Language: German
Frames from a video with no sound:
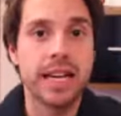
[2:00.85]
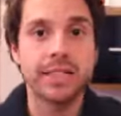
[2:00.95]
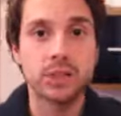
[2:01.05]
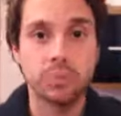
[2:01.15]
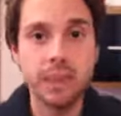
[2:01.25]

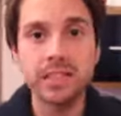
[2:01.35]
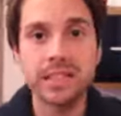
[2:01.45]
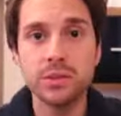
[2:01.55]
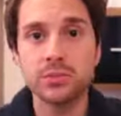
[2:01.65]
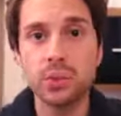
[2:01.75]
Diese
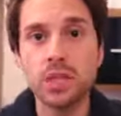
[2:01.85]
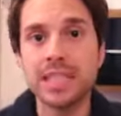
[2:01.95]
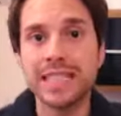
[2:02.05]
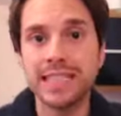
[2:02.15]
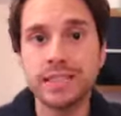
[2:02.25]
Spitzel
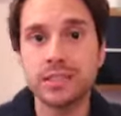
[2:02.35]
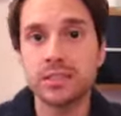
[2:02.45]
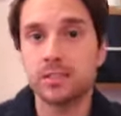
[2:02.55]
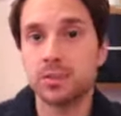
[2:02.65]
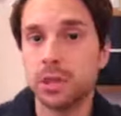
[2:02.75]
wurden jetzt,